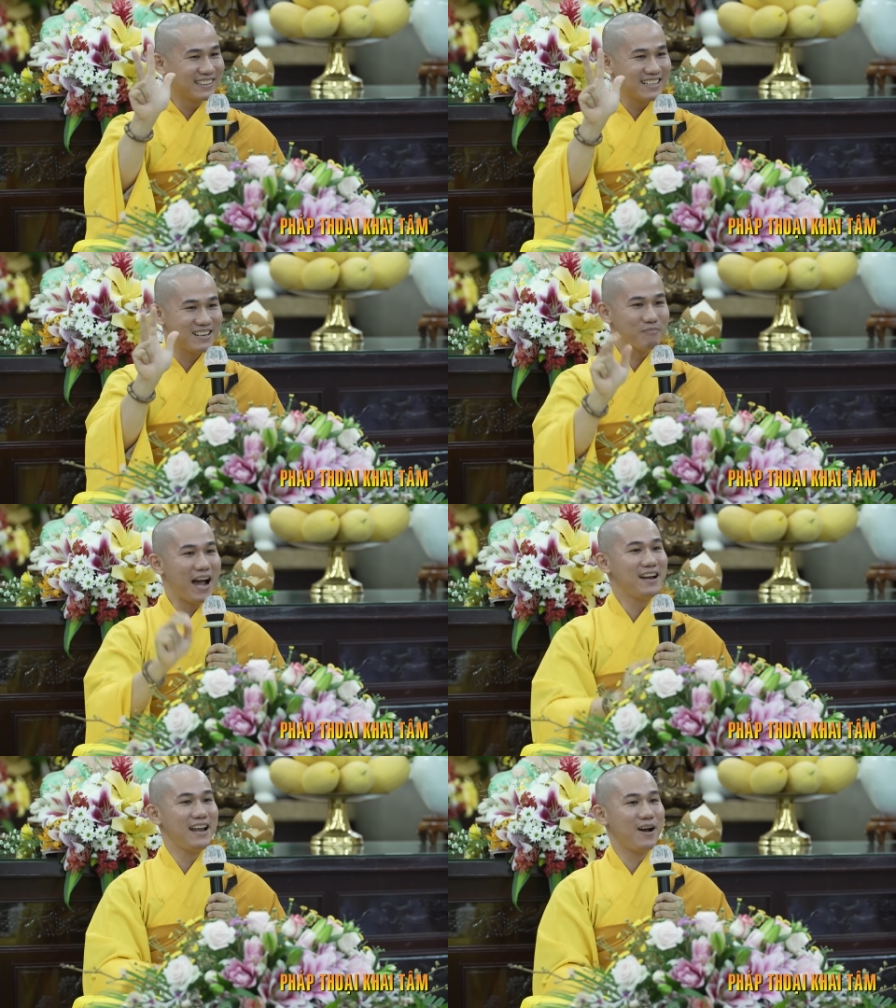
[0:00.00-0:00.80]
Được
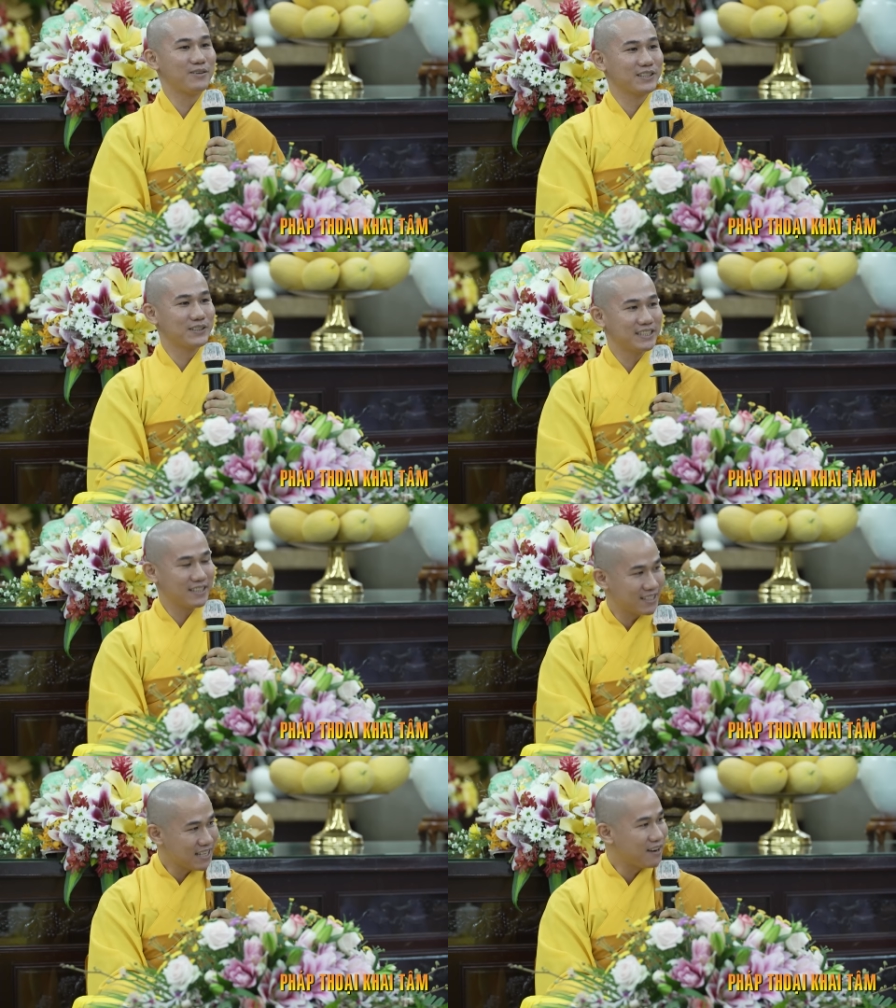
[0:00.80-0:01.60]
3 lầu rồi
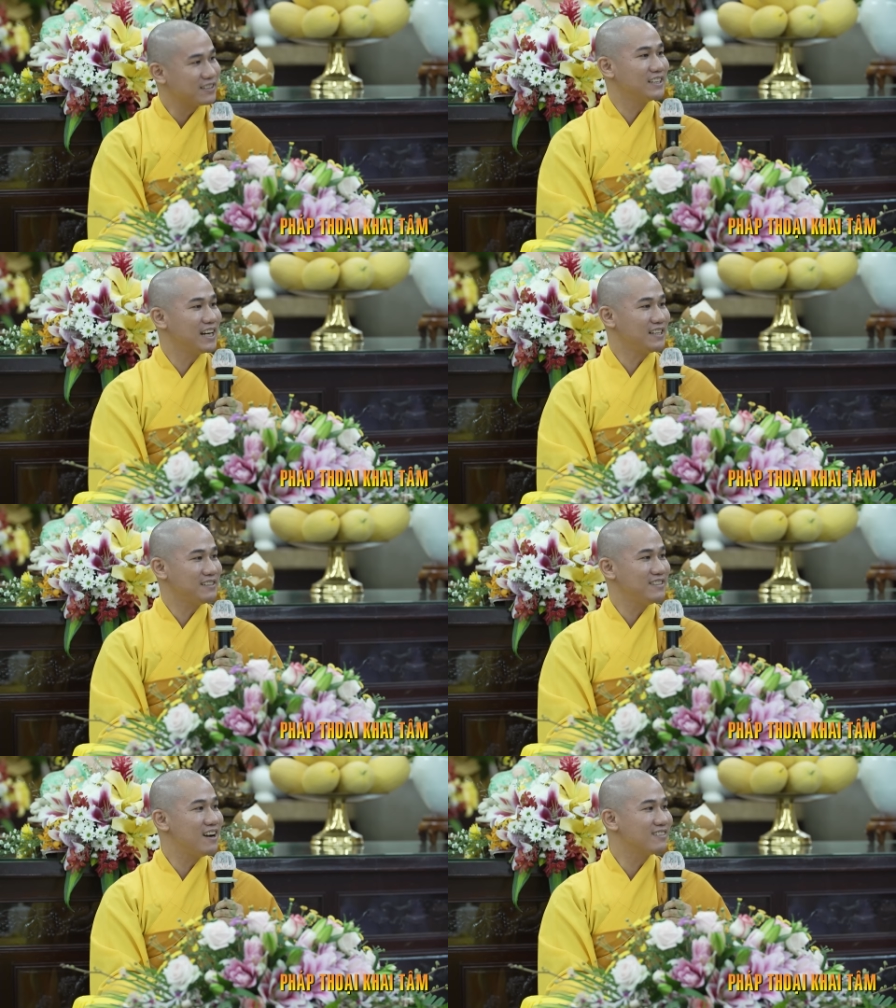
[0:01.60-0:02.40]
thì sao nữa?
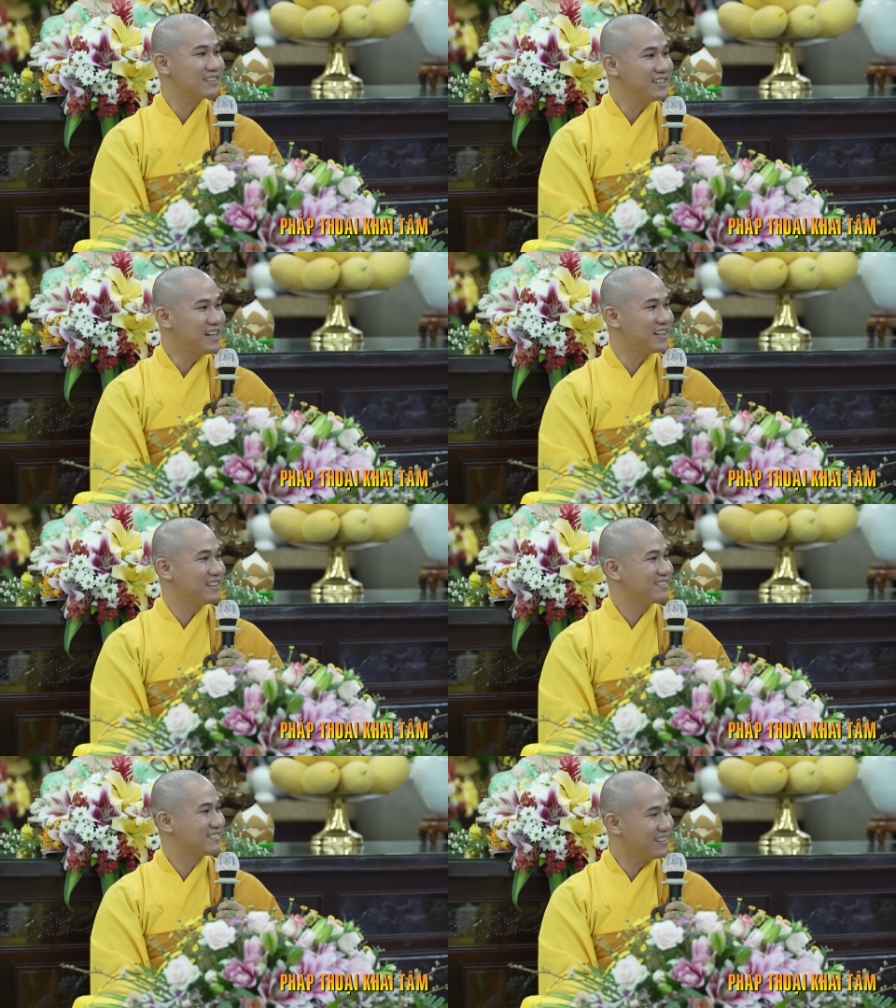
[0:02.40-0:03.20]
Dừng chưa?
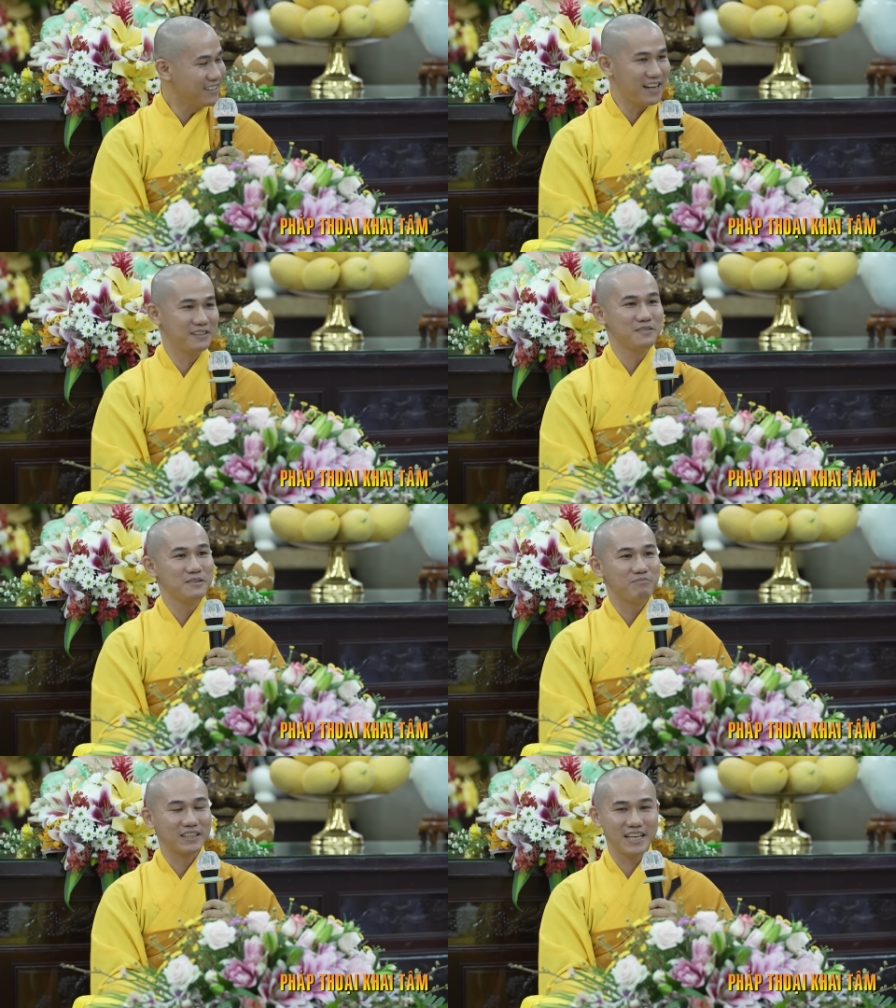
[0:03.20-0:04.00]
Chưa.
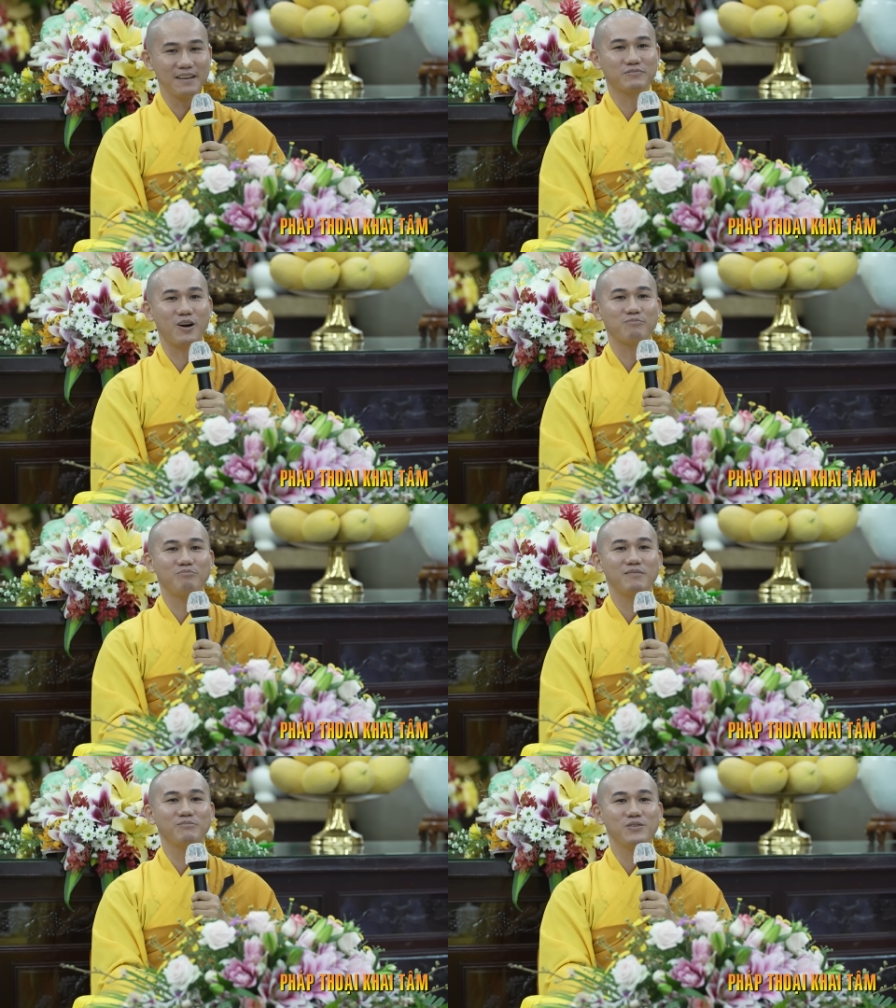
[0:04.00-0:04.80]
Mà tiếp tục
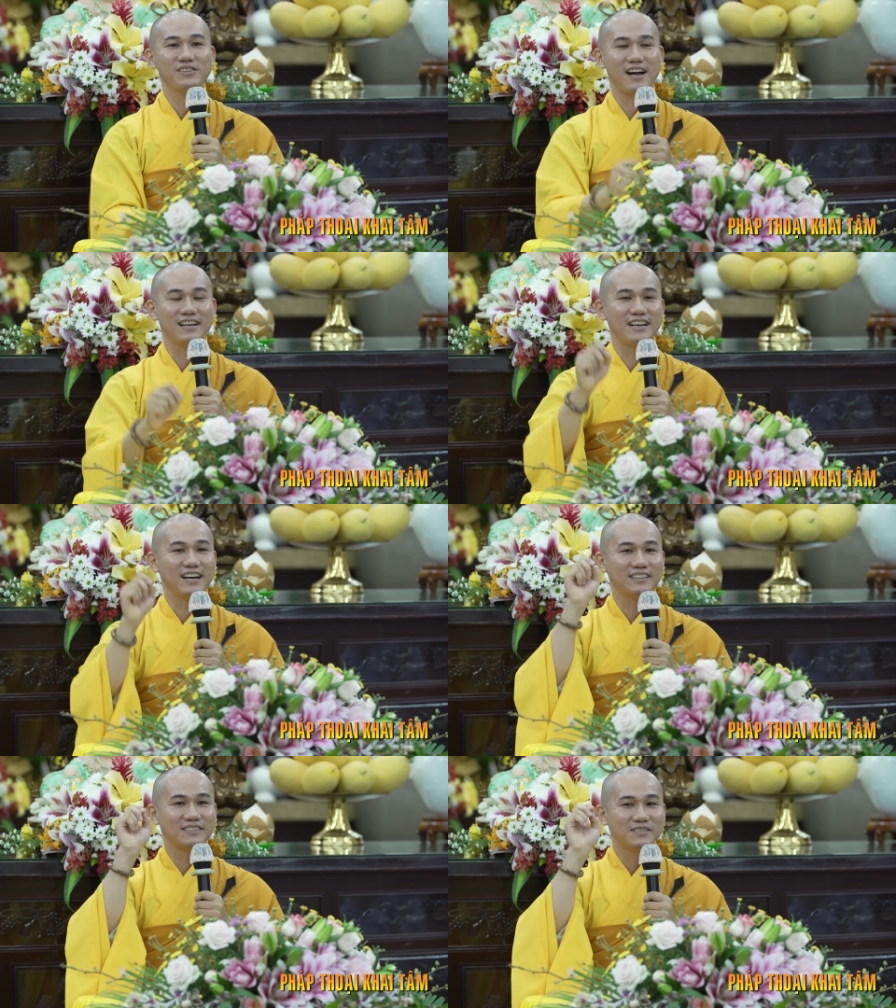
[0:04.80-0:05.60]
mong muốn có
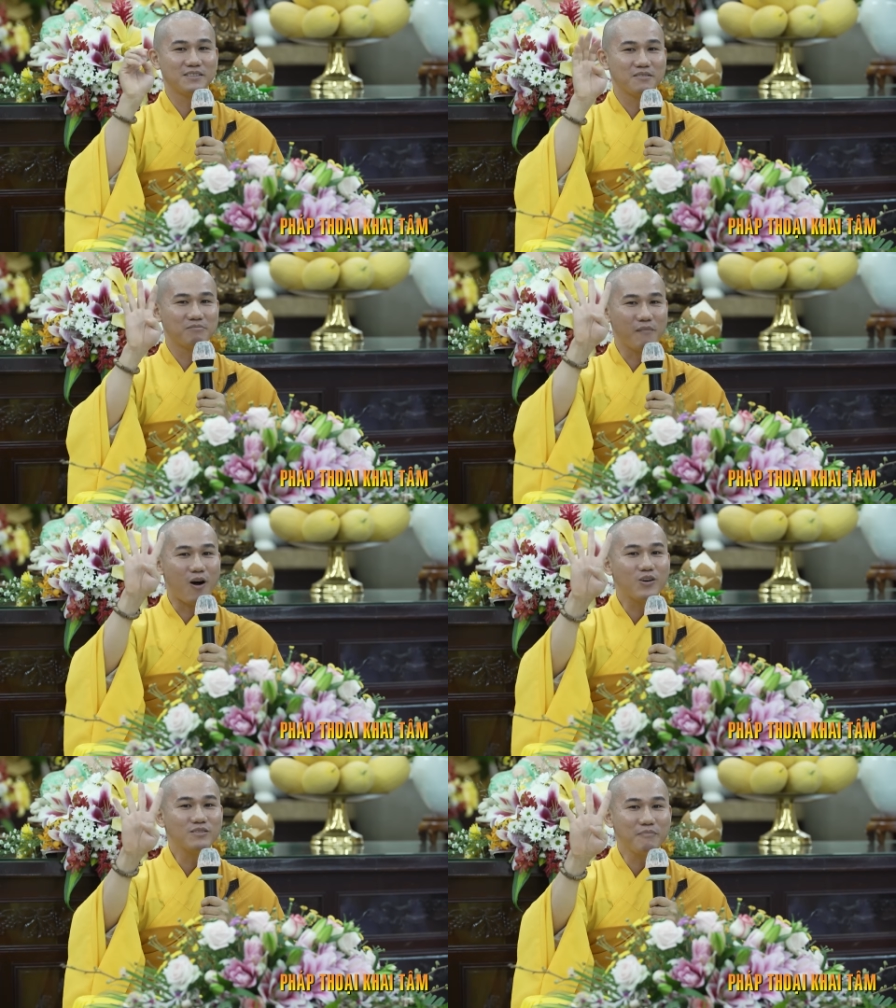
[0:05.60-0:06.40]
được
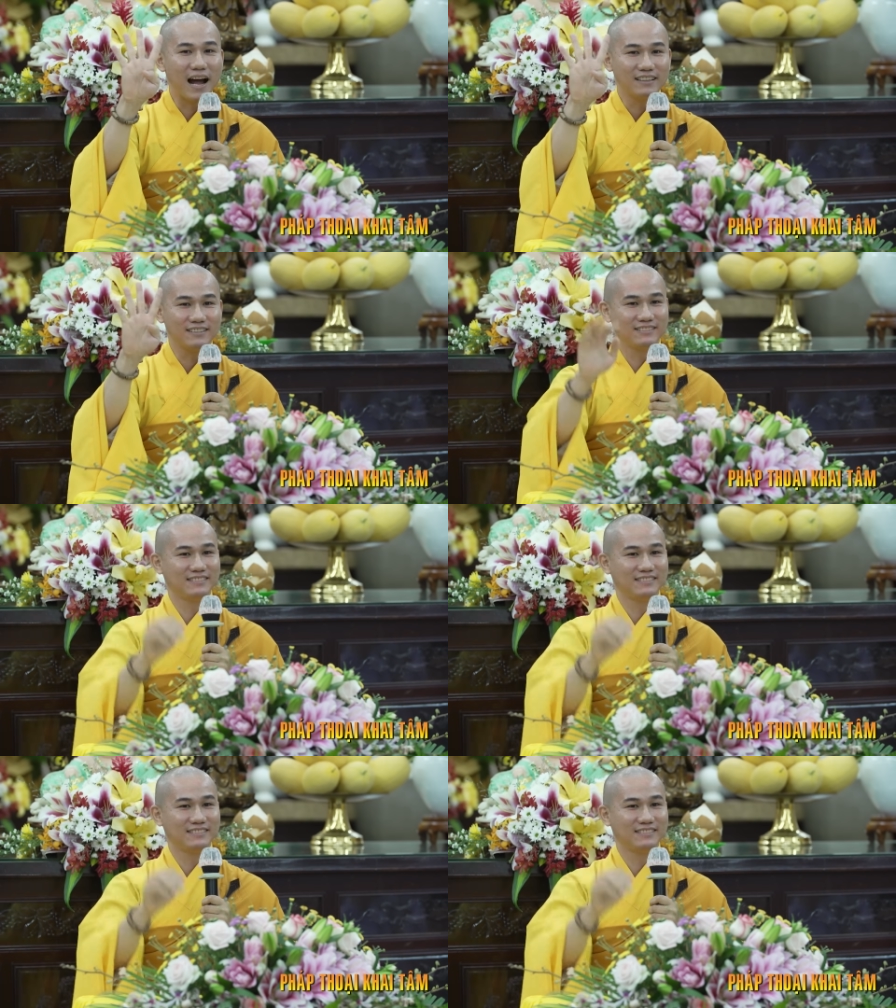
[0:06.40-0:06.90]
4 bánh.